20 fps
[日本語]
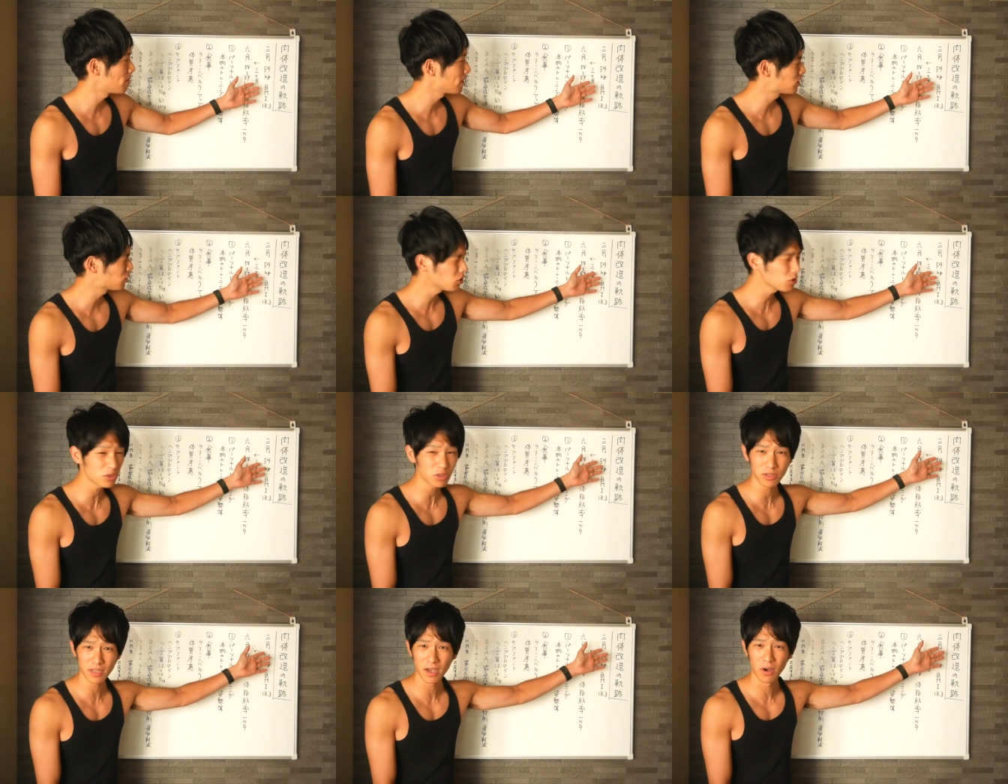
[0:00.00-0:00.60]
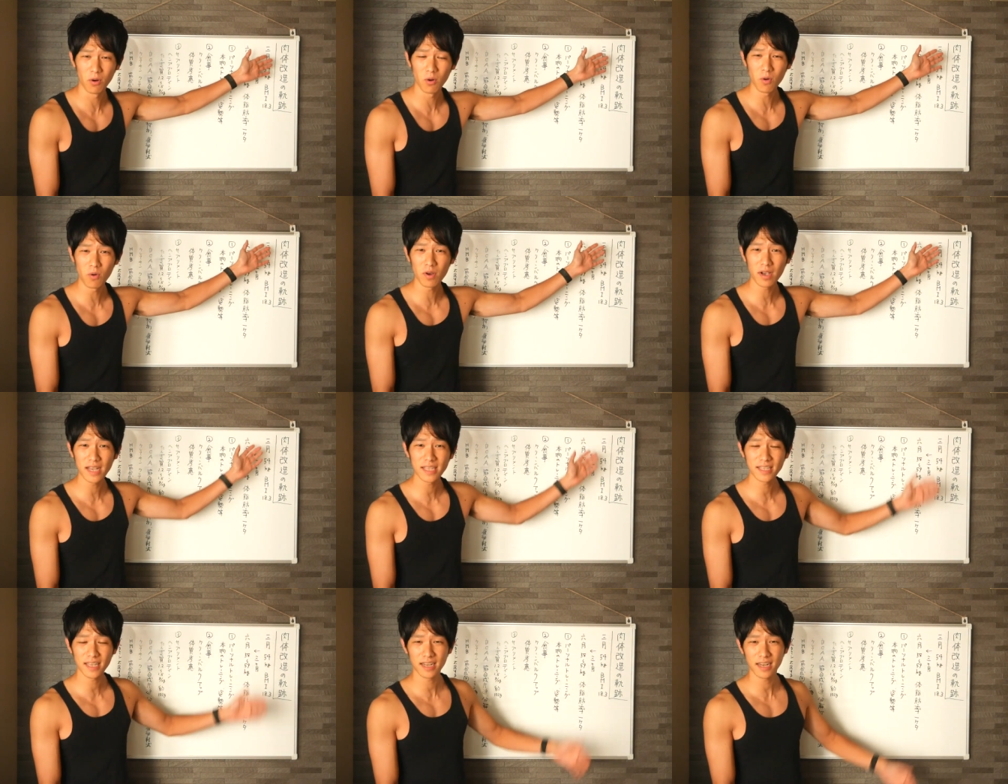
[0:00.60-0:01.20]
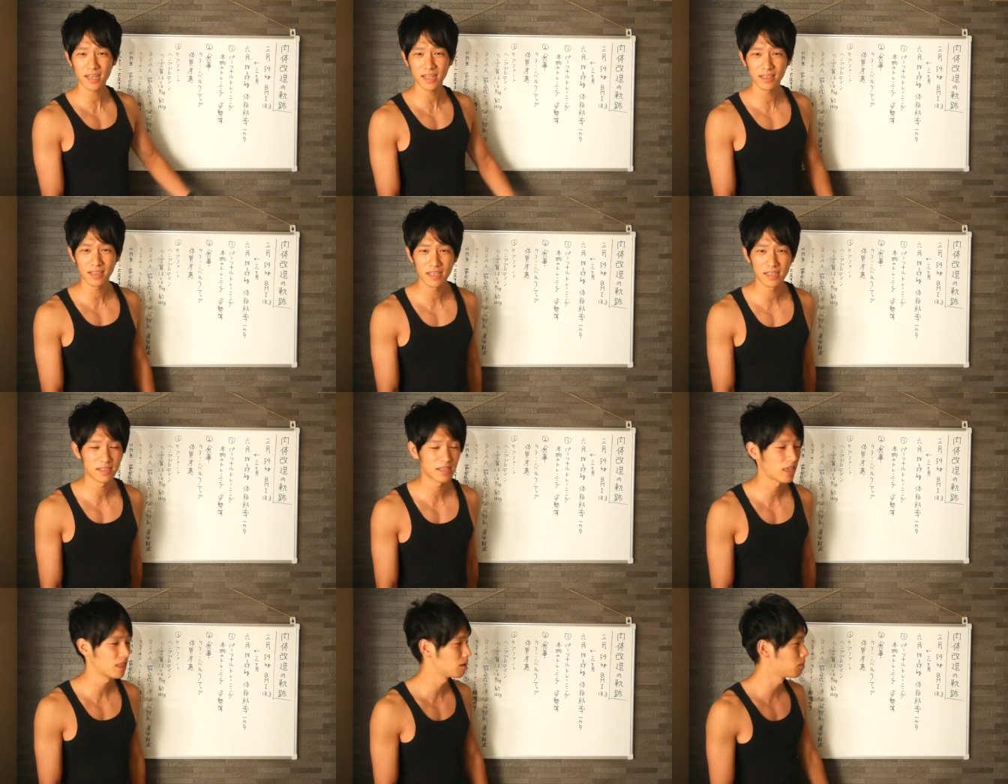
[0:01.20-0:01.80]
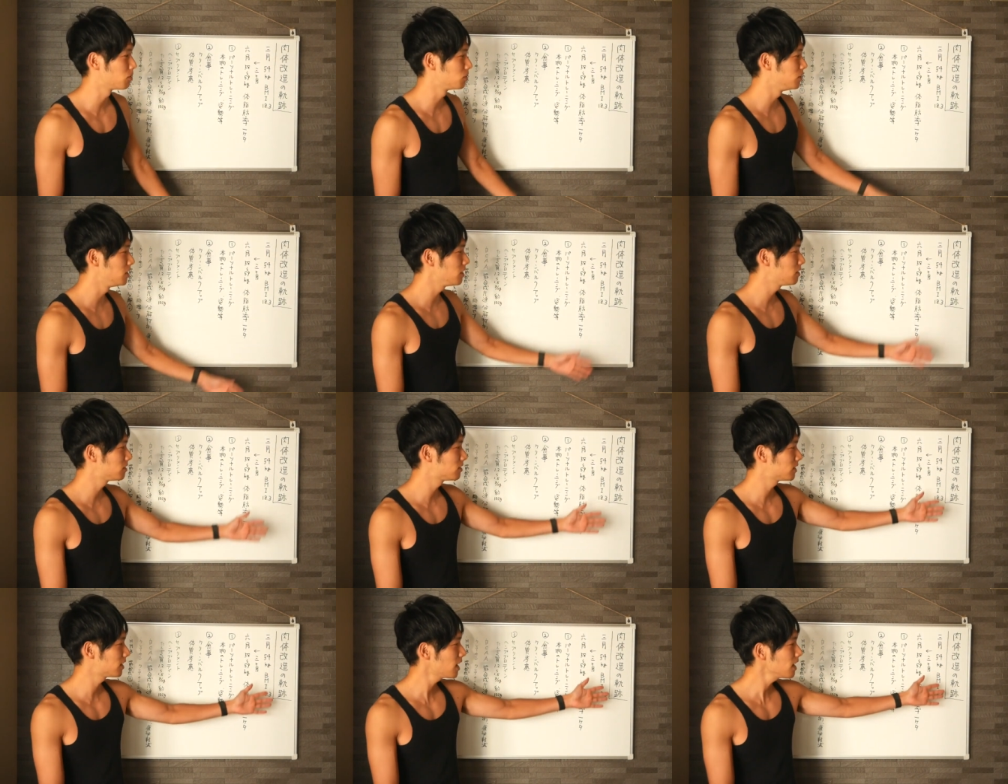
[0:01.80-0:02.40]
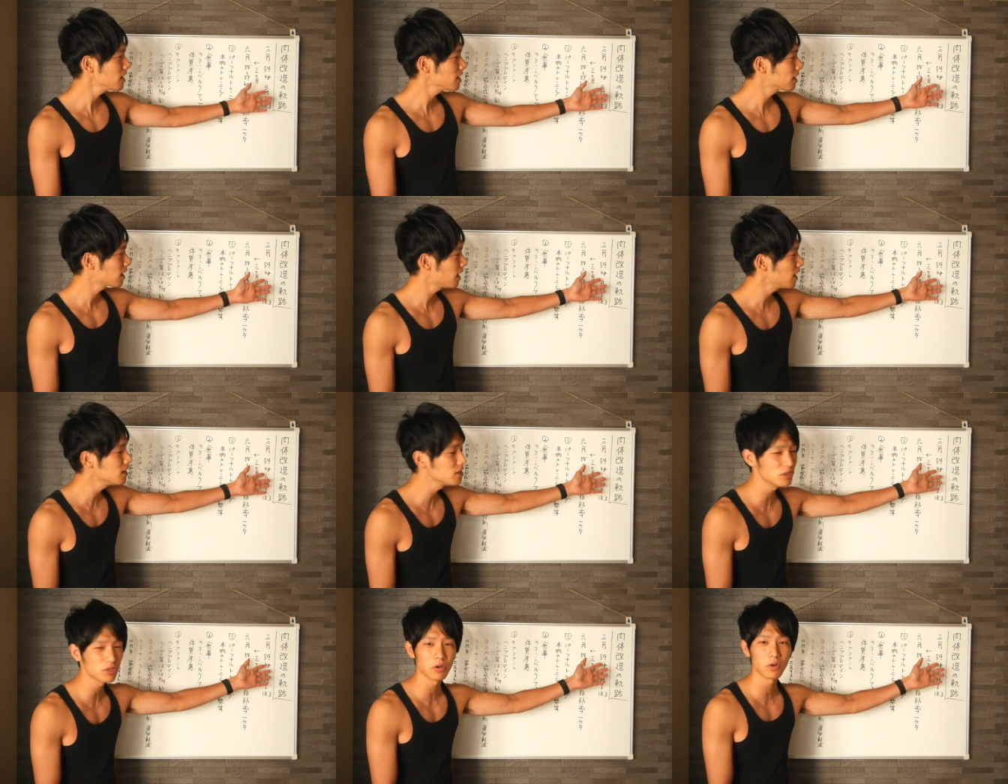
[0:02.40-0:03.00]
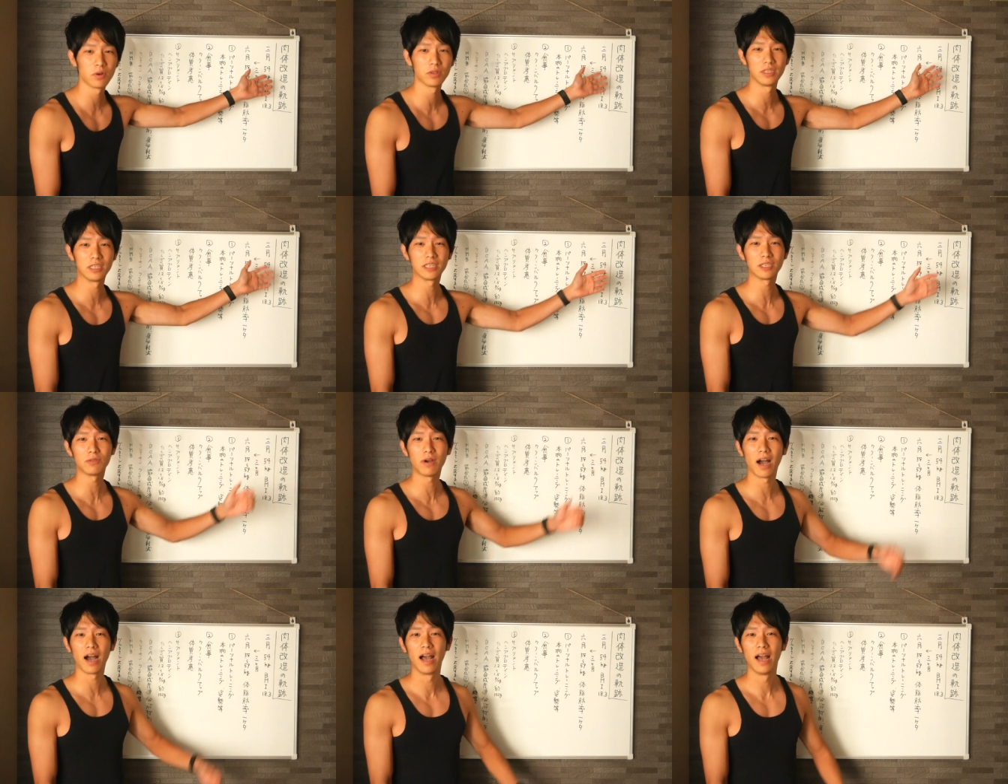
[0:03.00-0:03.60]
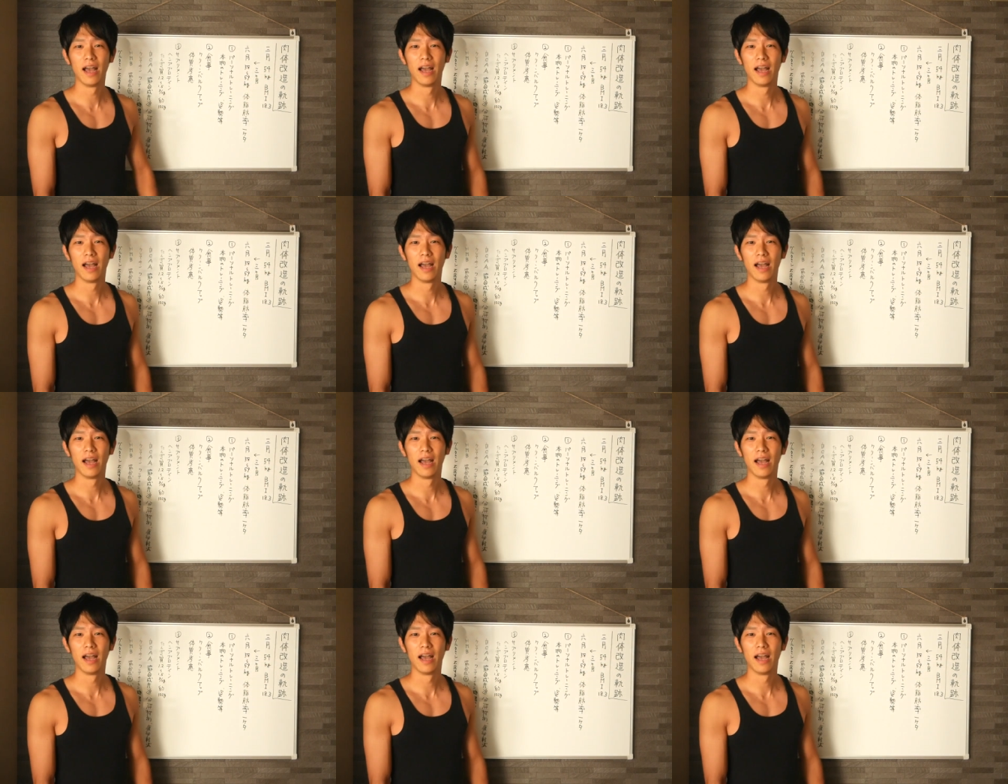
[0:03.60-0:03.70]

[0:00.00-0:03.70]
まあ、ちょっとね大げさなんですけども肉体改造を実は、